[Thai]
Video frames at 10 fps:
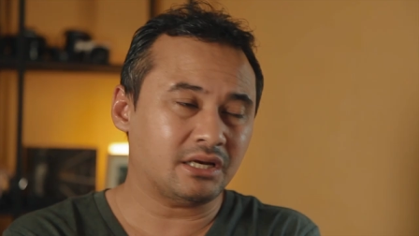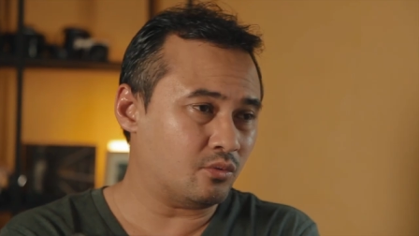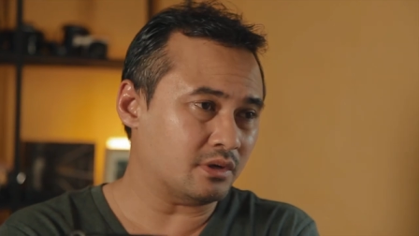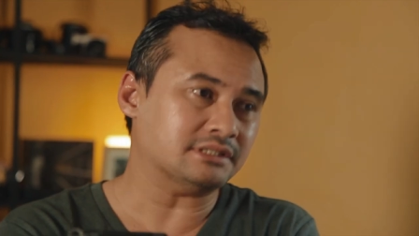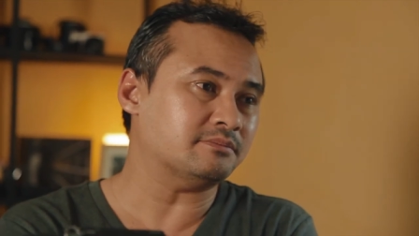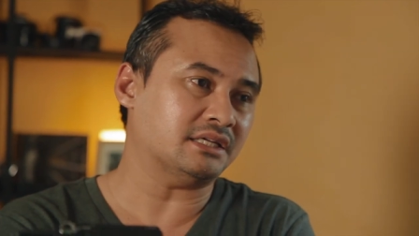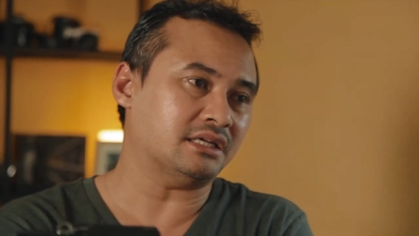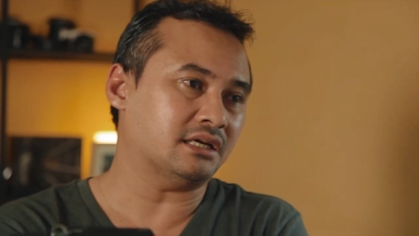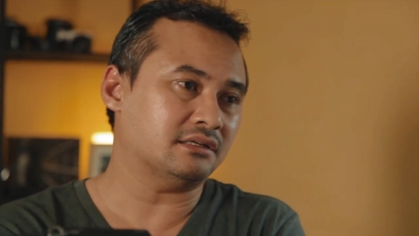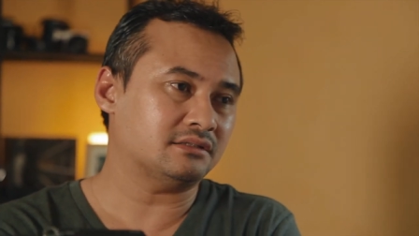นควรจะมี
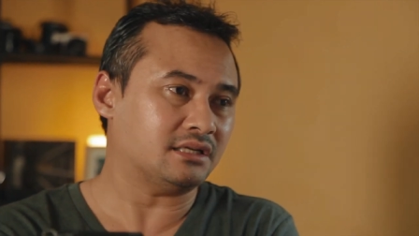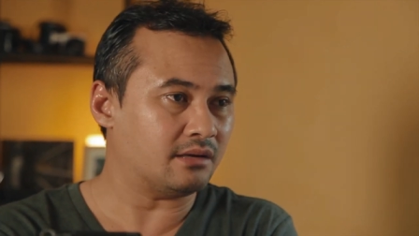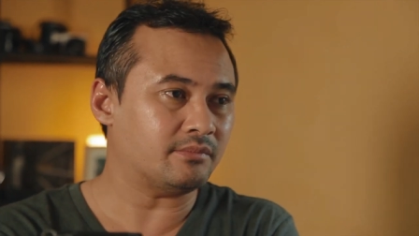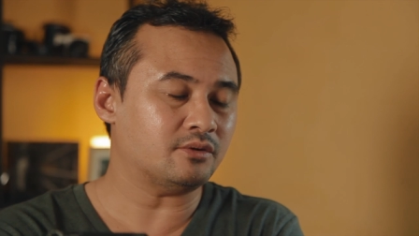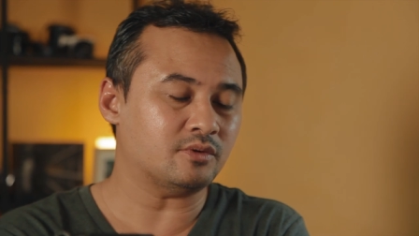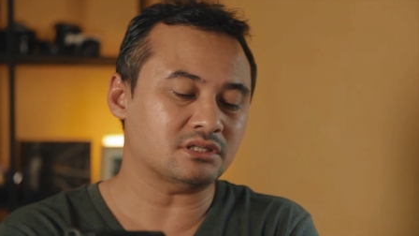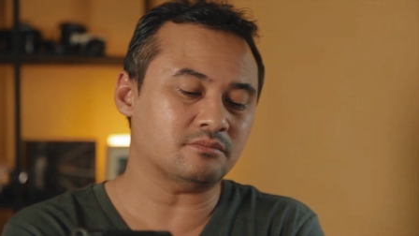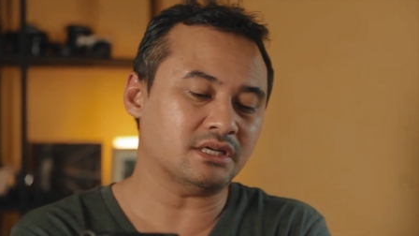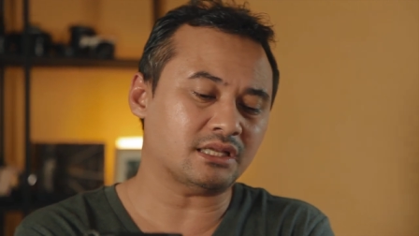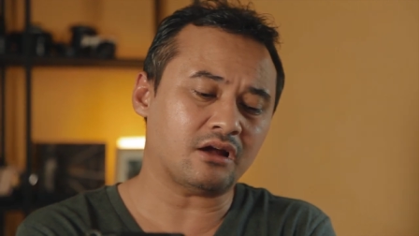นะครับมันควรจะ
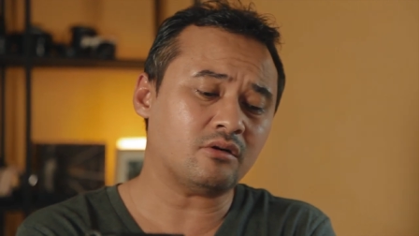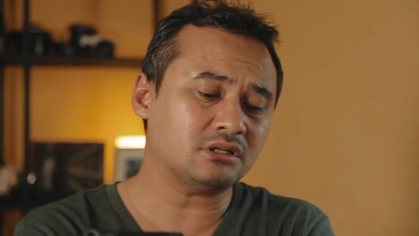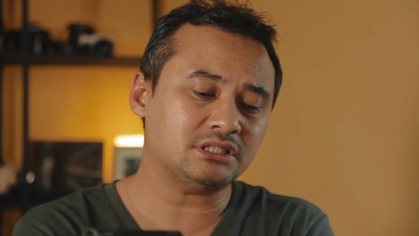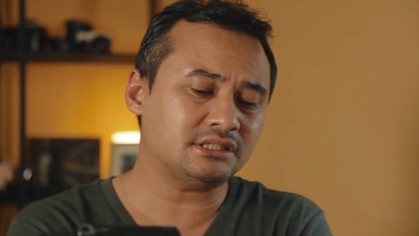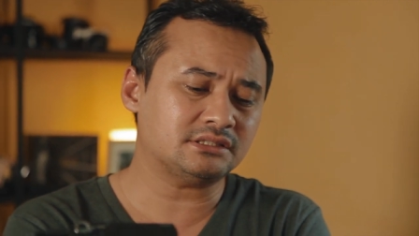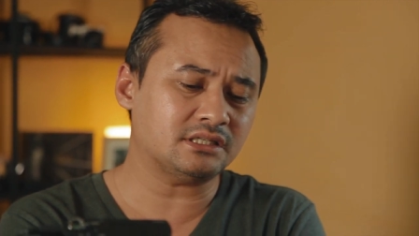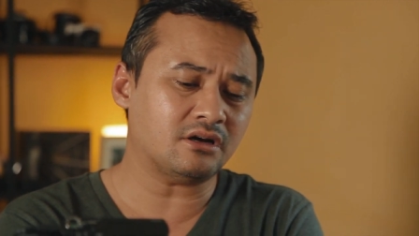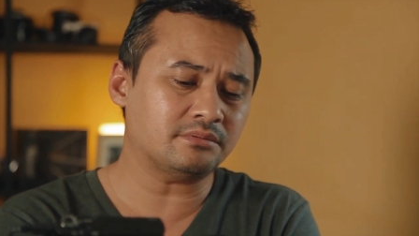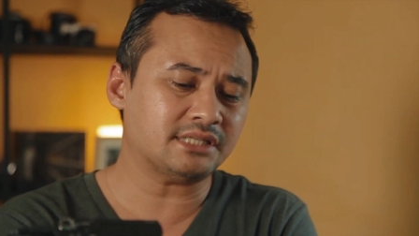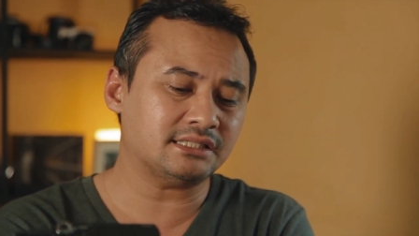มีแต่เขาก็ซื้ออ
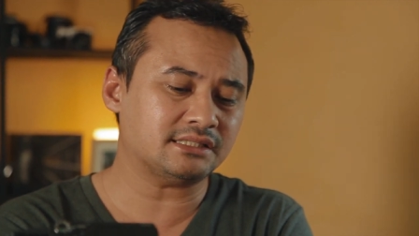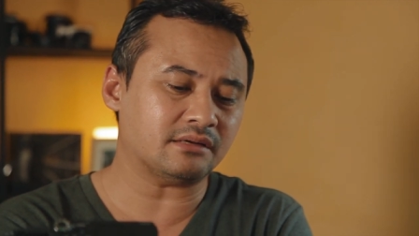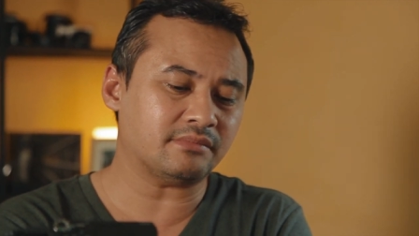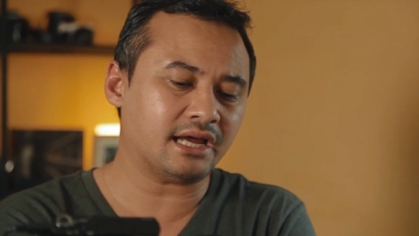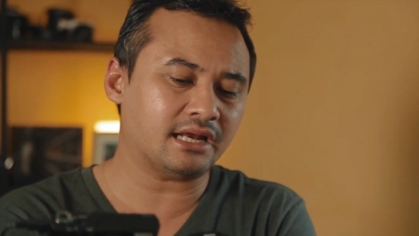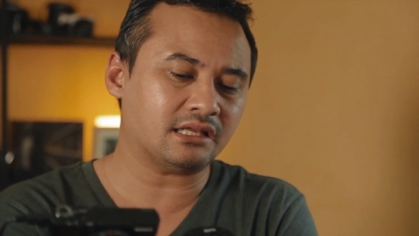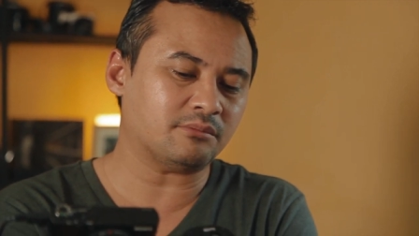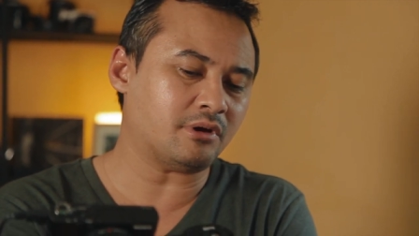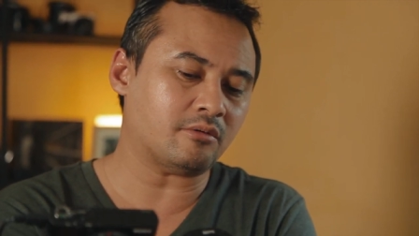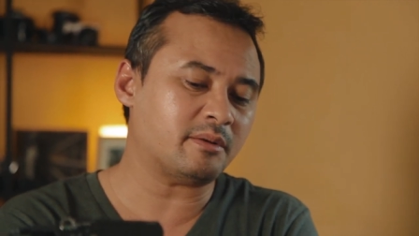อปชันเสริมได้นะแต่
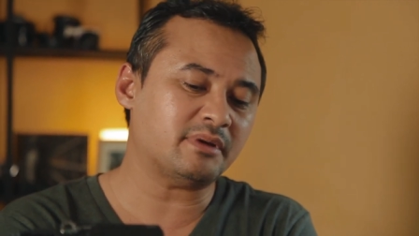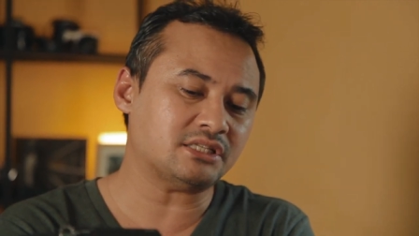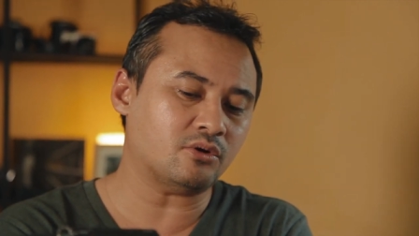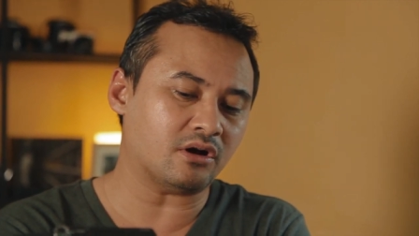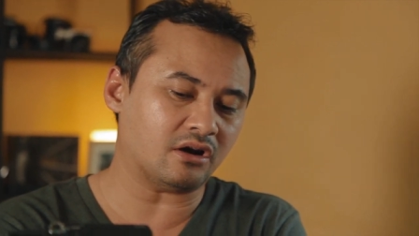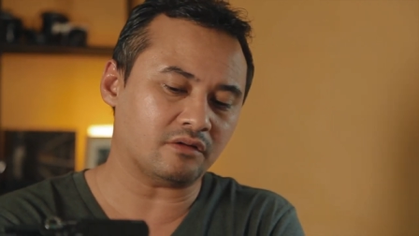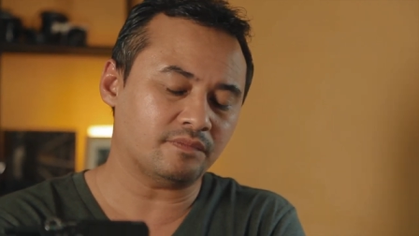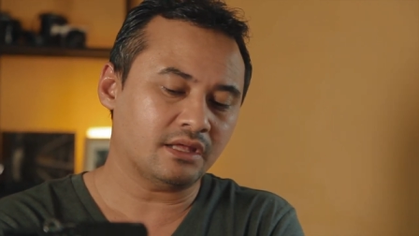พี่หาว่าไม่สะดวกหรอก